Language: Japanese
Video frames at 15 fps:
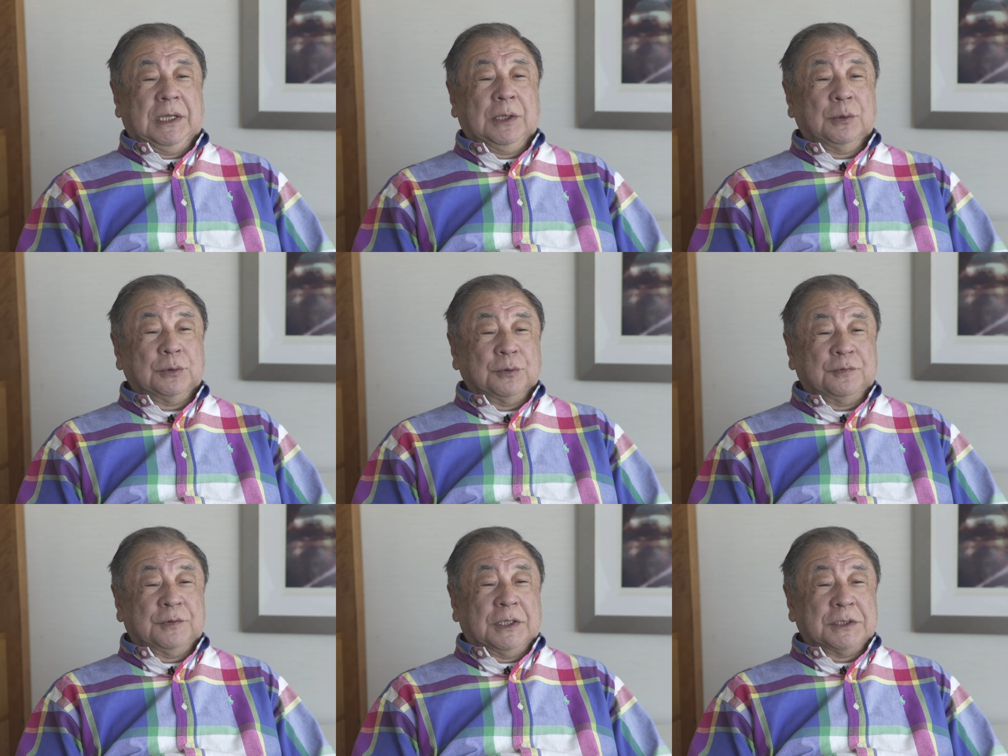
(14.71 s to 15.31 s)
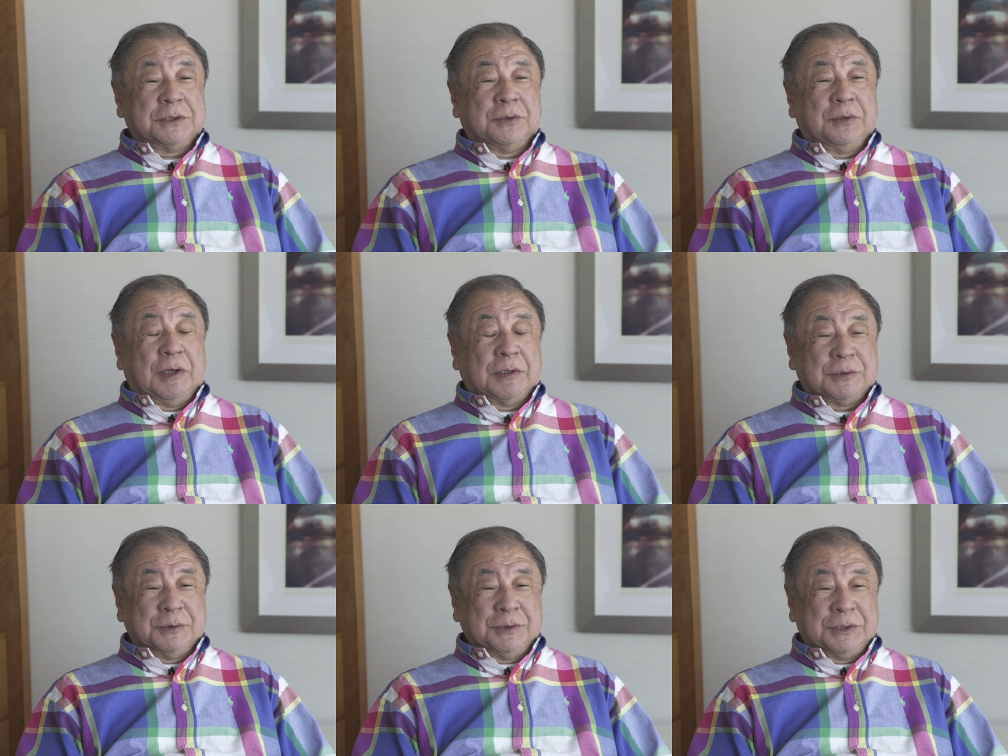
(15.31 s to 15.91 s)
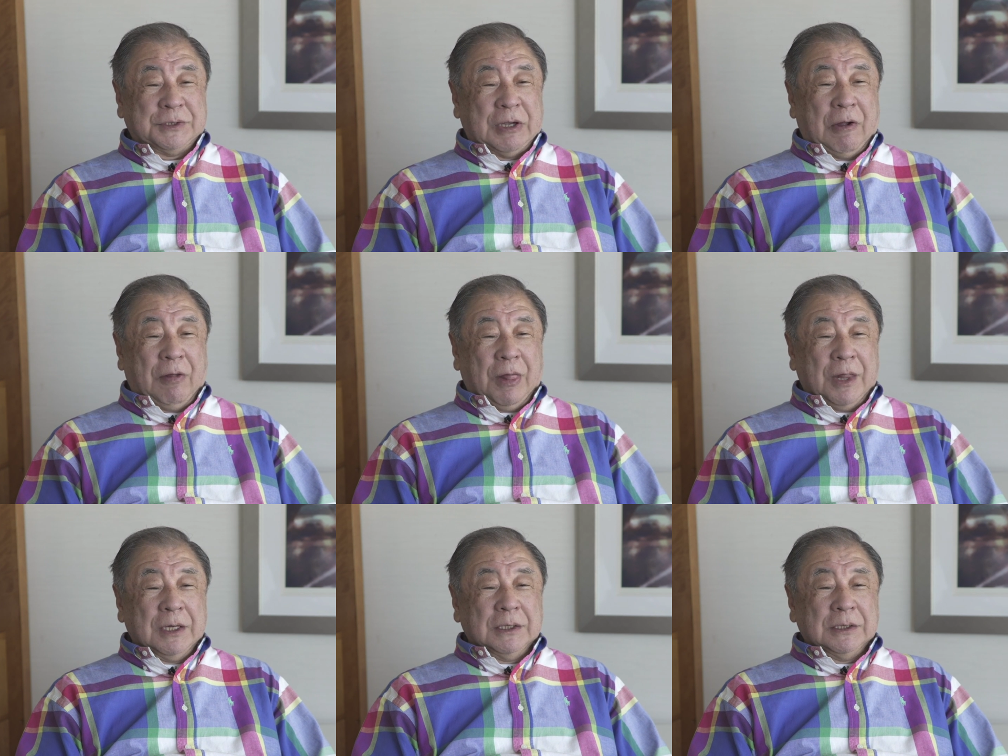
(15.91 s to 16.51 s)
英語とフランス語はそういった
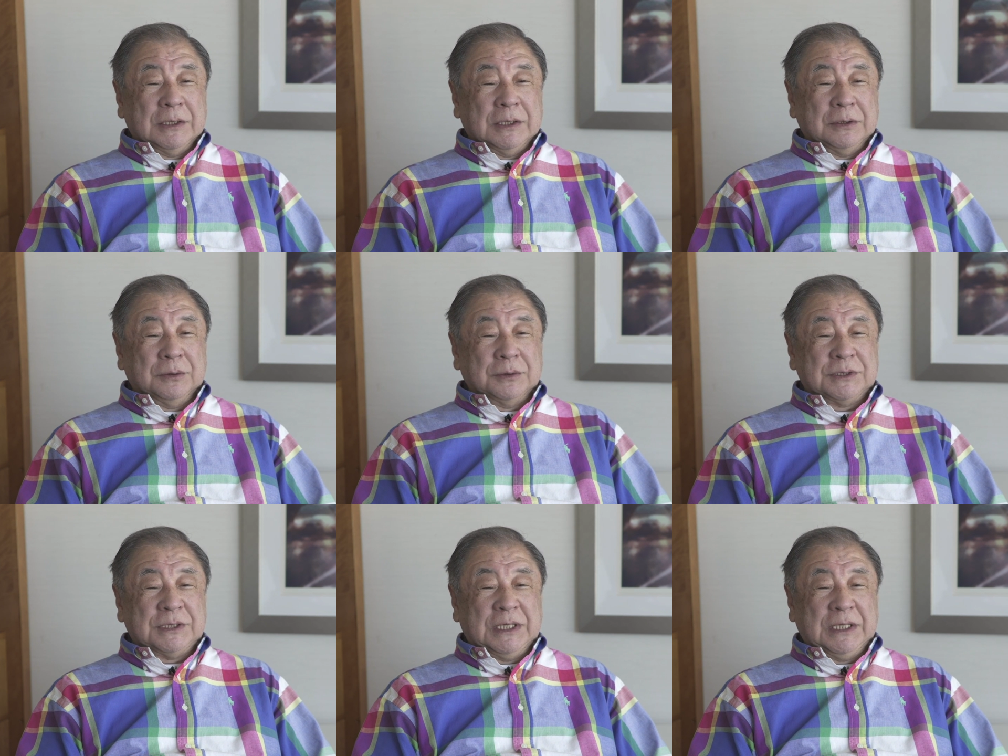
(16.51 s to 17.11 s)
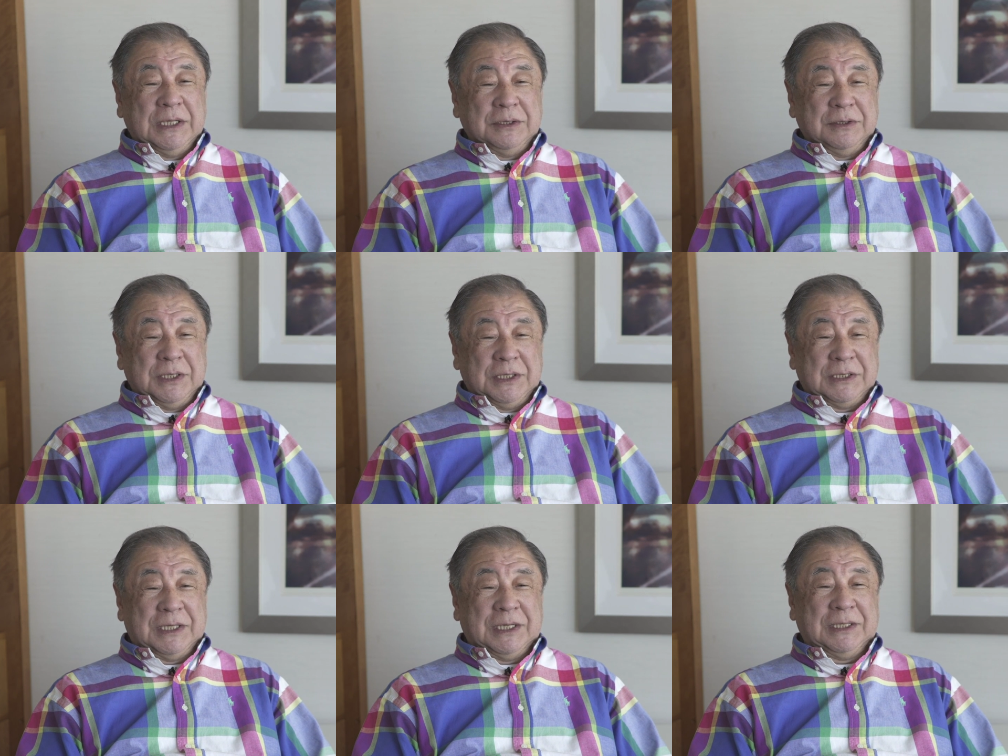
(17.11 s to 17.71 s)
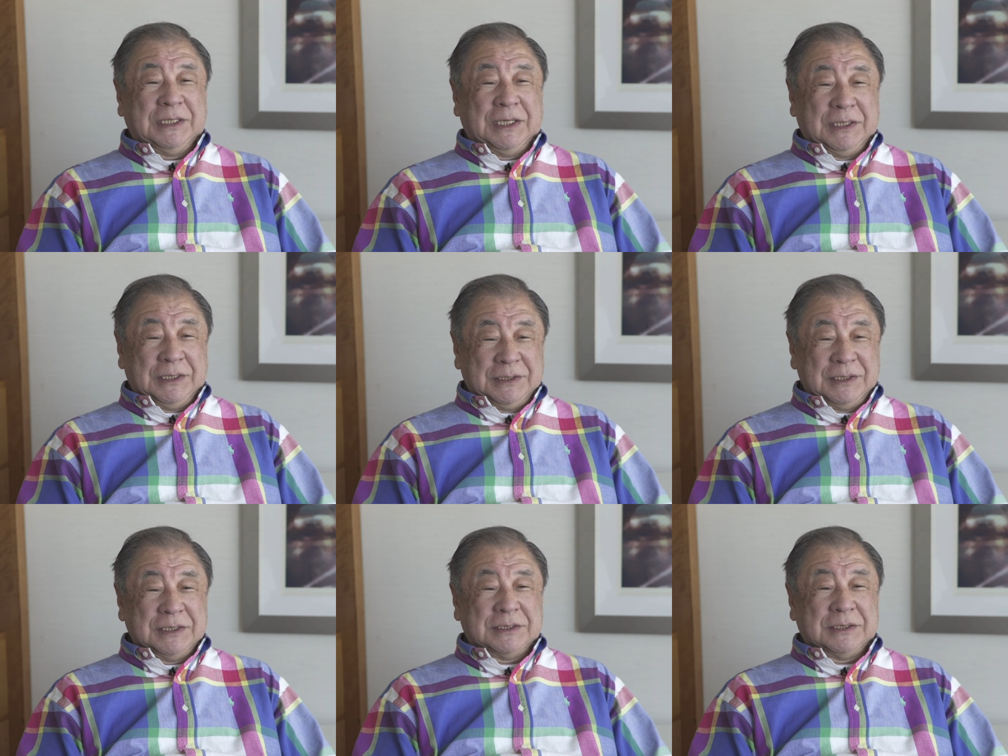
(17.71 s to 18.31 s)
あの制限には引っかからなかっ
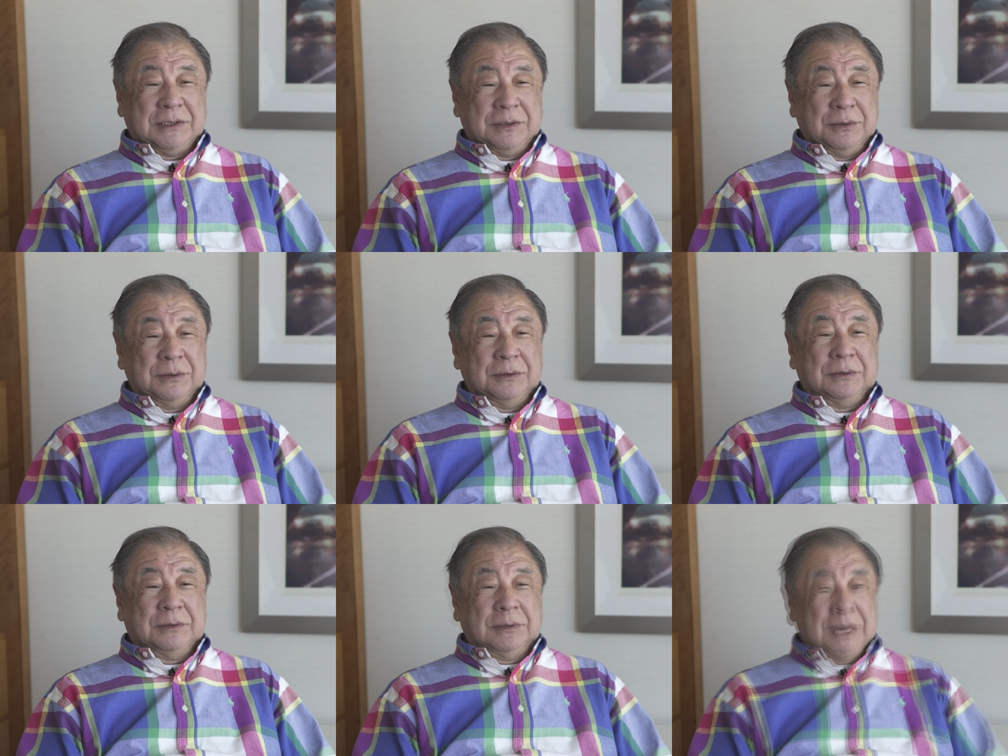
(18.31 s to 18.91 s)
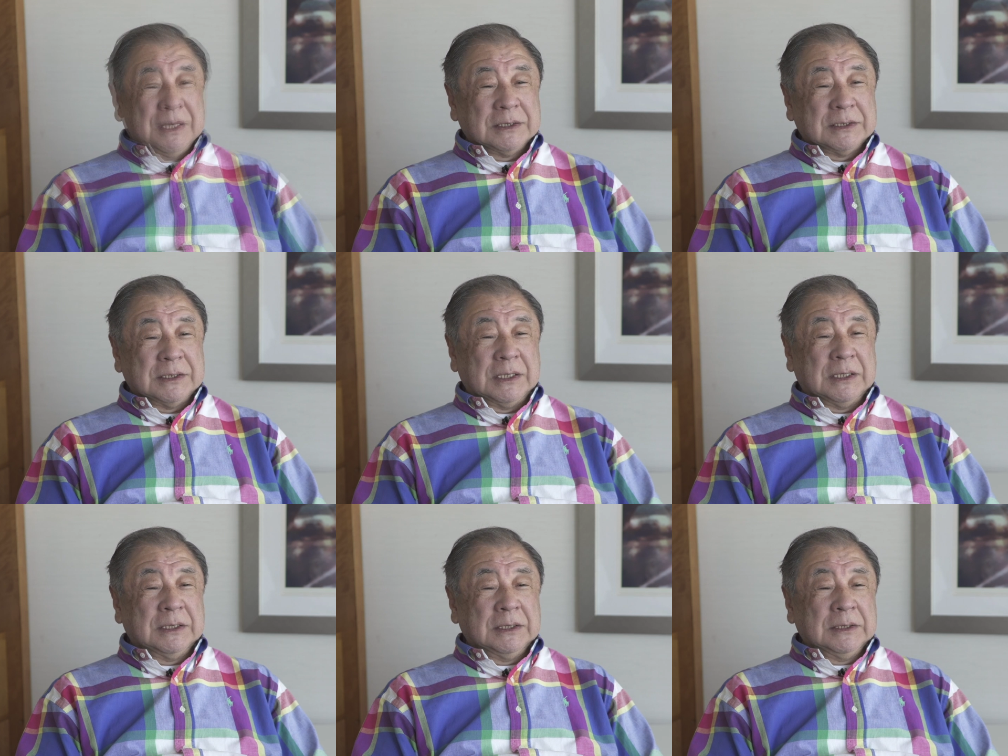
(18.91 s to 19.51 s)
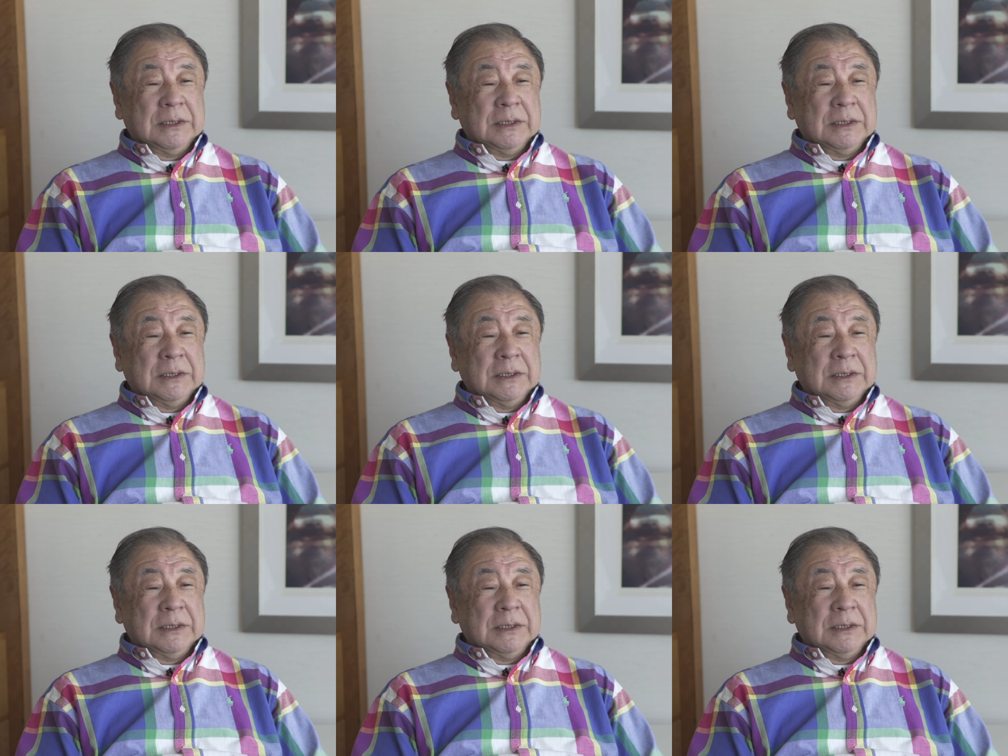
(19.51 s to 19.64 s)
たんですけどただ